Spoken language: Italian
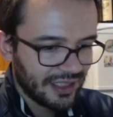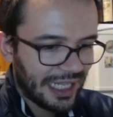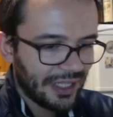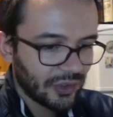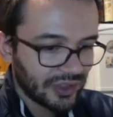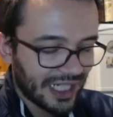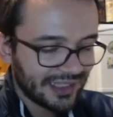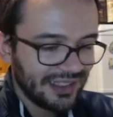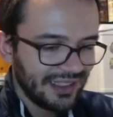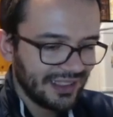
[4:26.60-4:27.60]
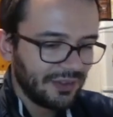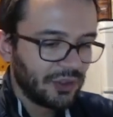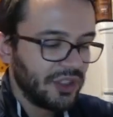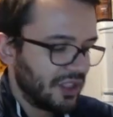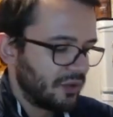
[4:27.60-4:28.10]
Aerodactyl,
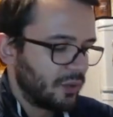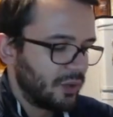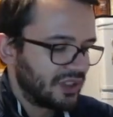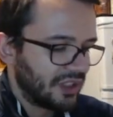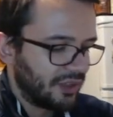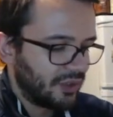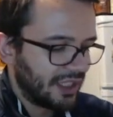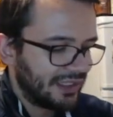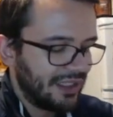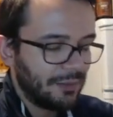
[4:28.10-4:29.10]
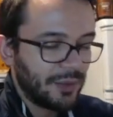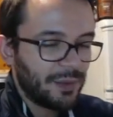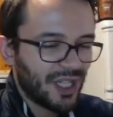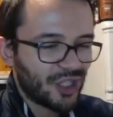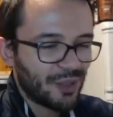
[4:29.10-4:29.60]
devo dire che con questo Aerodactyl mi
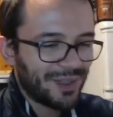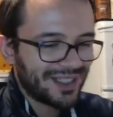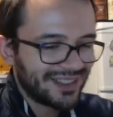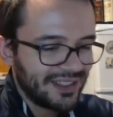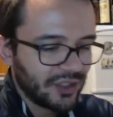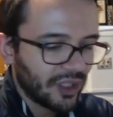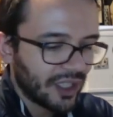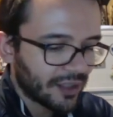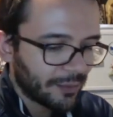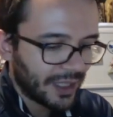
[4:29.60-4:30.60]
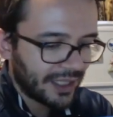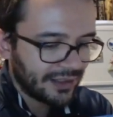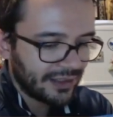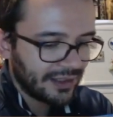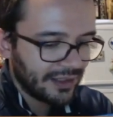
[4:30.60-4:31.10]
piace
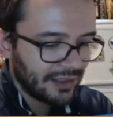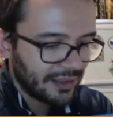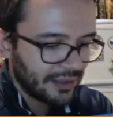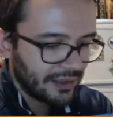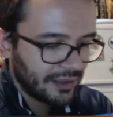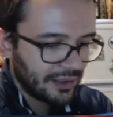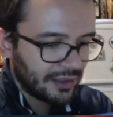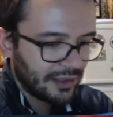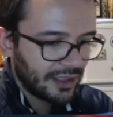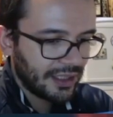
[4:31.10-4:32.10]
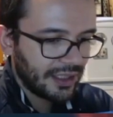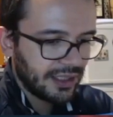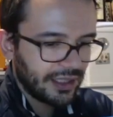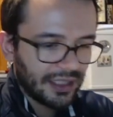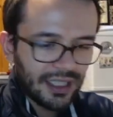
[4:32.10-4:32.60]
particolarmente.
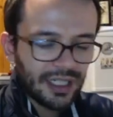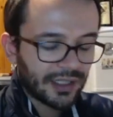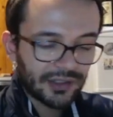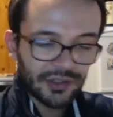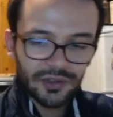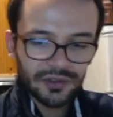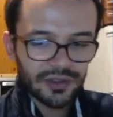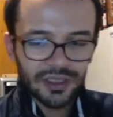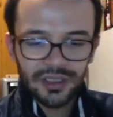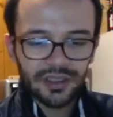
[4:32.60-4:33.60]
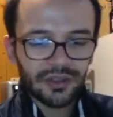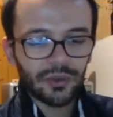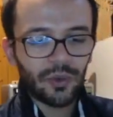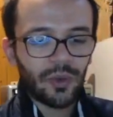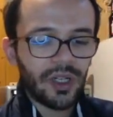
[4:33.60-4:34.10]
E Electrode,
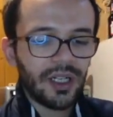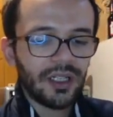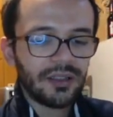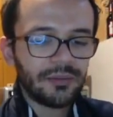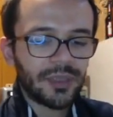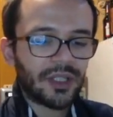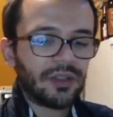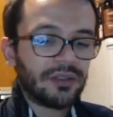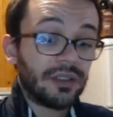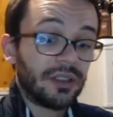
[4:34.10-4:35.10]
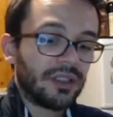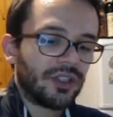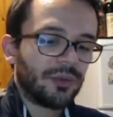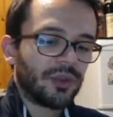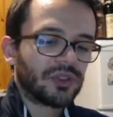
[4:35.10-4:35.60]
nulla, però eh,
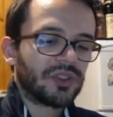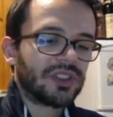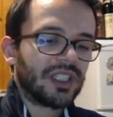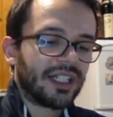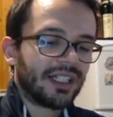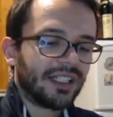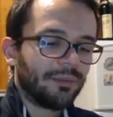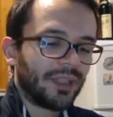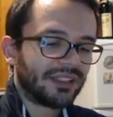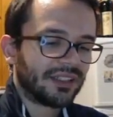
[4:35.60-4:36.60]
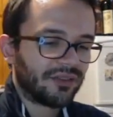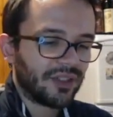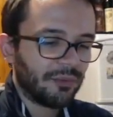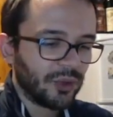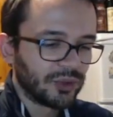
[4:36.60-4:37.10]
ci posso stare. Anche
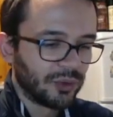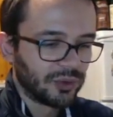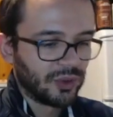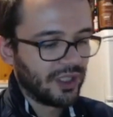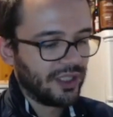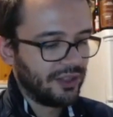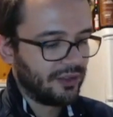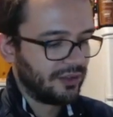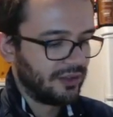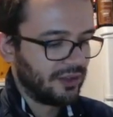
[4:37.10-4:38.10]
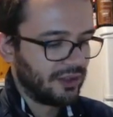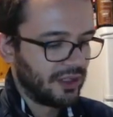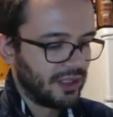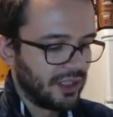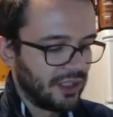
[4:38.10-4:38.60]
Butterfree è molto molto carino.
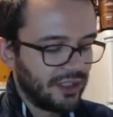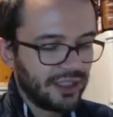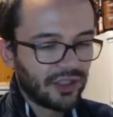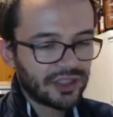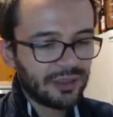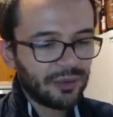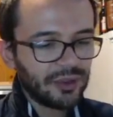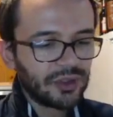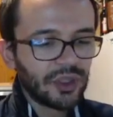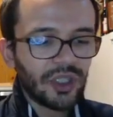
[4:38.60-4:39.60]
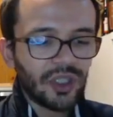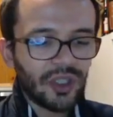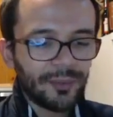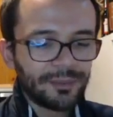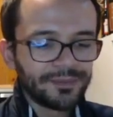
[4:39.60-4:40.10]
Ricorda
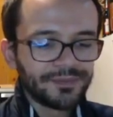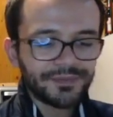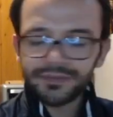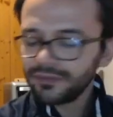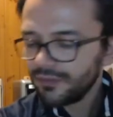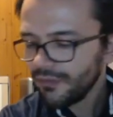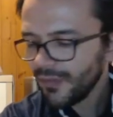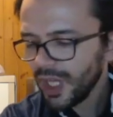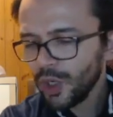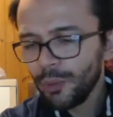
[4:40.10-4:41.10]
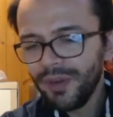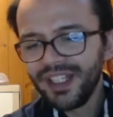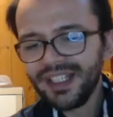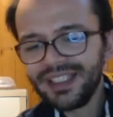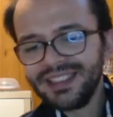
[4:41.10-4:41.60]
molto mm, come veniva